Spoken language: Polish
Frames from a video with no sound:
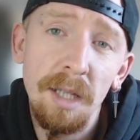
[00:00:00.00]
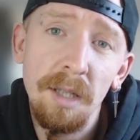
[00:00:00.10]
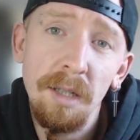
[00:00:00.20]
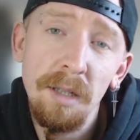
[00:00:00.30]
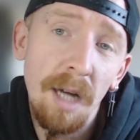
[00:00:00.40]

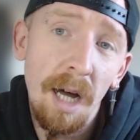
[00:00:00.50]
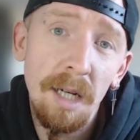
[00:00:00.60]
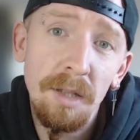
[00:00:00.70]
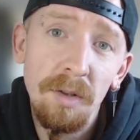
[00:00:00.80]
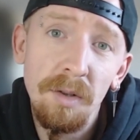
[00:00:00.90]
lat i
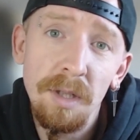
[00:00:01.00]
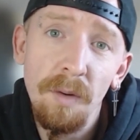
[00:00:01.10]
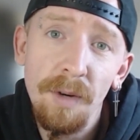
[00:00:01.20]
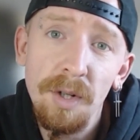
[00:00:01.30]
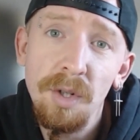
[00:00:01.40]
dalej, to
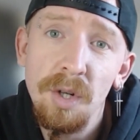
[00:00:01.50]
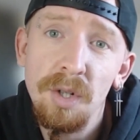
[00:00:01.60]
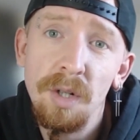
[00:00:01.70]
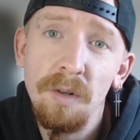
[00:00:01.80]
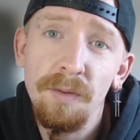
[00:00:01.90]

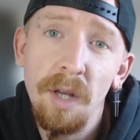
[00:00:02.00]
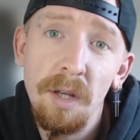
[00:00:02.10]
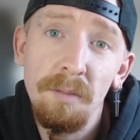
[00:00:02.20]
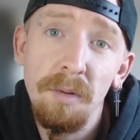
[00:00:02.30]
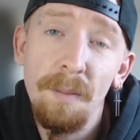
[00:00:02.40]
zauważycie, że no
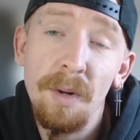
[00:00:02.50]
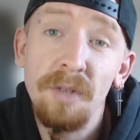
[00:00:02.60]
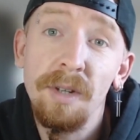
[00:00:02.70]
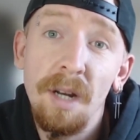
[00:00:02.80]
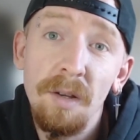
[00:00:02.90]
wtedy byłem aż
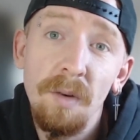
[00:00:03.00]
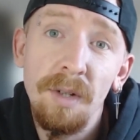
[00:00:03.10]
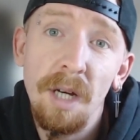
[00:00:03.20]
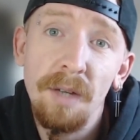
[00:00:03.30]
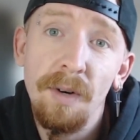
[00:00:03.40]

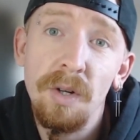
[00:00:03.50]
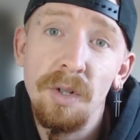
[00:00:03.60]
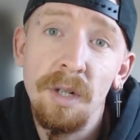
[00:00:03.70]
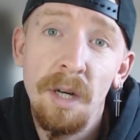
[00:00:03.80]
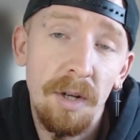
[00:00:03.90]
kwadratowy na
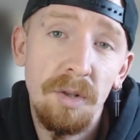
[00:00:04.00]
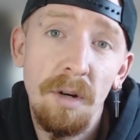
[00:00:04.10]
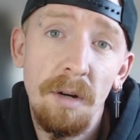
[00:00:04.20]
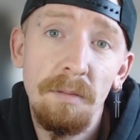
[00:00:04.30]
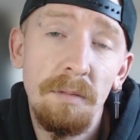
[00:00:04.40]
twarzy.
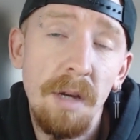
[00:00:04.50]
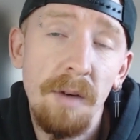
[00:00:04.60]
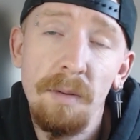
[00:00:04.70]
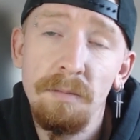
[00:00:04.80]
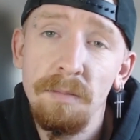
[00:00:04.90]
Ważyłem,
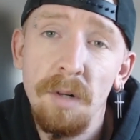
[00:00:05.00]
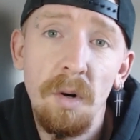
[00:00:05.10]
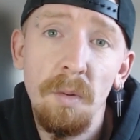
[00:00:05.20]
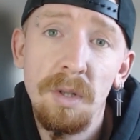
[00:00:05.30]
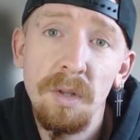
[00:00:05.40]
nie wiem,
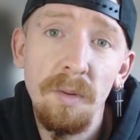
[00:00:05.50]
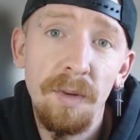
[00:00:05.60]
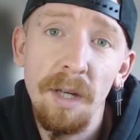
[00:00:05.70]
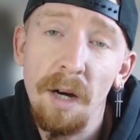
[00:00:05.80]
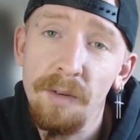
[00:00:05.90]
około
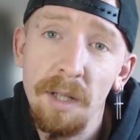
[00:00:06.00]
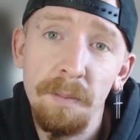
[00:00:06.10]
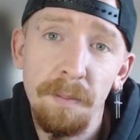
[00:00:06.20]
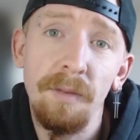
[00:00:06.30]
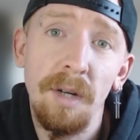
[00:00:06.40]
stówki
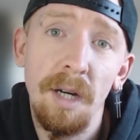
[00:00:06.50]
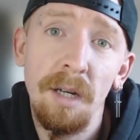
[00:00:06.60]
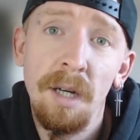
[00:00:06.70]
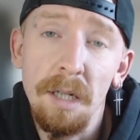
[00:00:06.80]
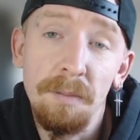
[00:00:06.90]
nawet,
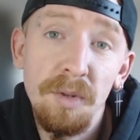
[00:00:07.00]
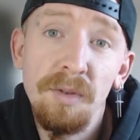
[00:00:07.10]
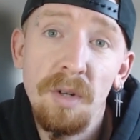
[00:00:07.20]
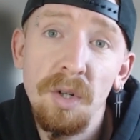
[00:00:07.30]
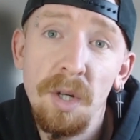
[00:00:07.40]
prawie, yy,
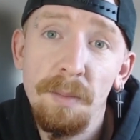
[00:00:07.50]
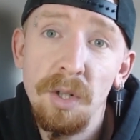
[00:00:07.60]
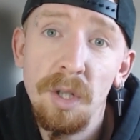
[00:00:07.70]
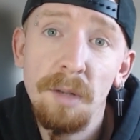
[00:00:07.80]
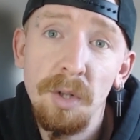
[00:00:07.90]
przy wzroście
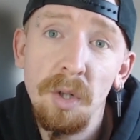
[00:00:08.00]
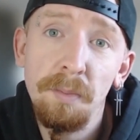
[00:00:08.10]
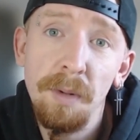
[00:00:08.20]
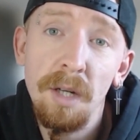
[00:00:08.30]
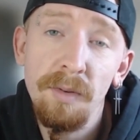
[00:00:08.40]

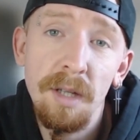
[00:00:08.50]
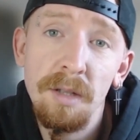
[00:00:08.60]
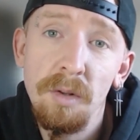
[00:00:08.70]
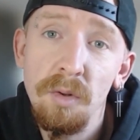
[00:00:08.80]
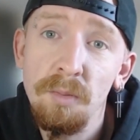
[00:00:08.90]
1,75 m,
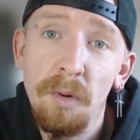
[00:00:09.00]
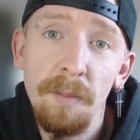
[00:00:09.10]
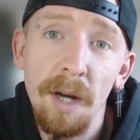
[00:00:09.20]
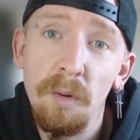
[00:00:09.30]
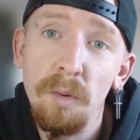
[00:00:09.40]
więc no już
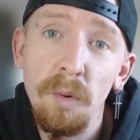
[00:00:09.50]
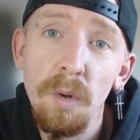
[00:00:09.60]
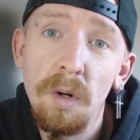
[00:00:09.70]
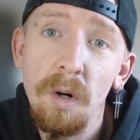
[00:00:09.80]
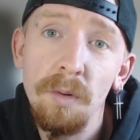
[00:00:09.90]
byłem taką
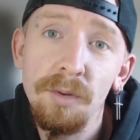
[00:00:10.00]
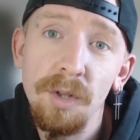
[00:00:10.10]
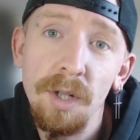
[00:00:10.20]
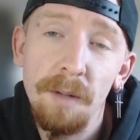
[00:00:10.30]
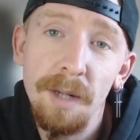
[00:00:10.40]
kulką,
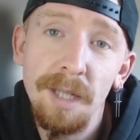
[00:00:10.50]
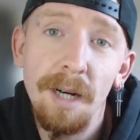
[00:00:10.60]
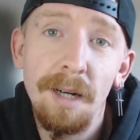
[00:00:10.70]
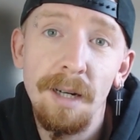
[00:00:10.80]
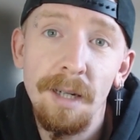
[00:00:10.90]
że
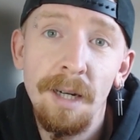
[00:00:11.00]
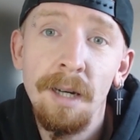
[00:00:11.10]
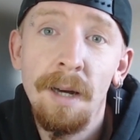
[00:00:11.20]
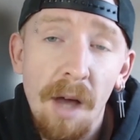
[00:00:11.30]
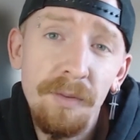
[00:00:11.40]
masakra,
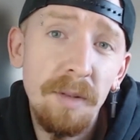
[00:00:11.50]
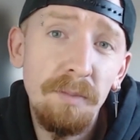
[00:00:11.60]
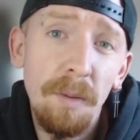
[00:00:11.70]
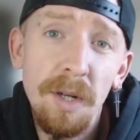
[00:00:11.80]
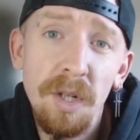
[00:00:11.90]
nie? No a w
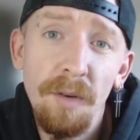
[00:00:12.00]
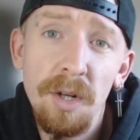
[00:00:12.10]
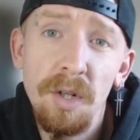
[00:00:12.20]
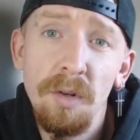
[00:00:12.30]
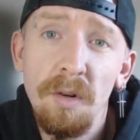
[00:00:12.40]
tym momencie
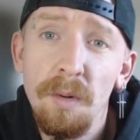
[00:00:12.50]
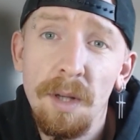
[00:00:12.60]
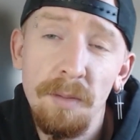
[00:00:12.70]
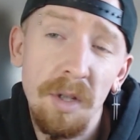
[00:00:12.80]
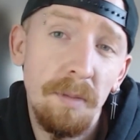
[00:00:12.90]
ważę
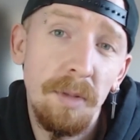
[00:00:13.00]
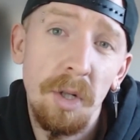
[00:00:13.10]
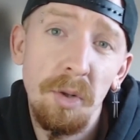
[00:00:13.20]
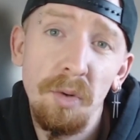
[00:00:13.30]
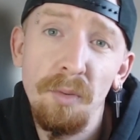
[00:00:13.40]
około tam
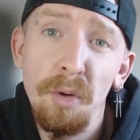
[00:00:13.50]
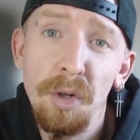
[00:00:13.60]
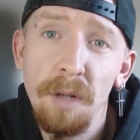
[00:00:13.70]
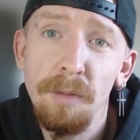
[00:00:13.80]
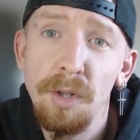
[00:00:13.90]

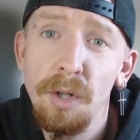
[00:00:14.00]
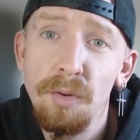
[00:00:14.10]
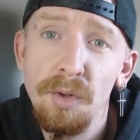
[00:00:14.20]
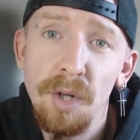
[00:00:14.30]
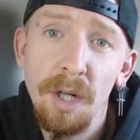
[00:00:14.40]

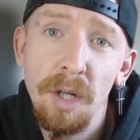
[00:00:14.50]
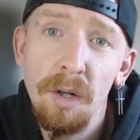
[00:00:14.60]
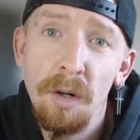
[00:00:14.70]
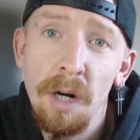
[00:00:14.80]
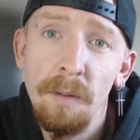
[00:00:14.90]
72-73 kg